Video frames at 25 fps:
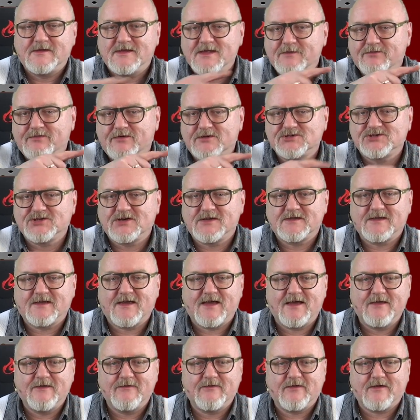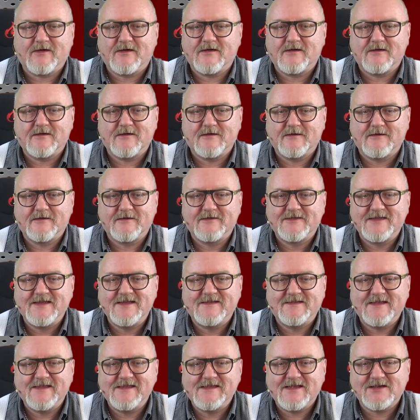Die paar Schritte einfach, äh,
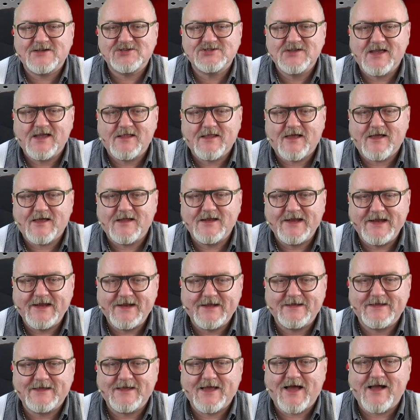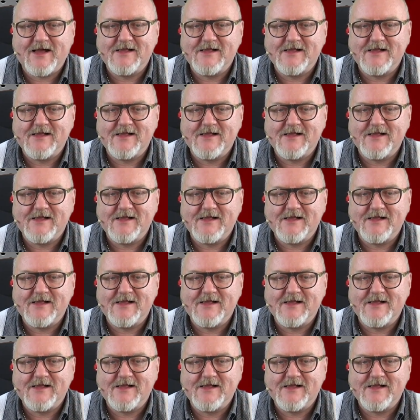die sind ja schneller erledigt,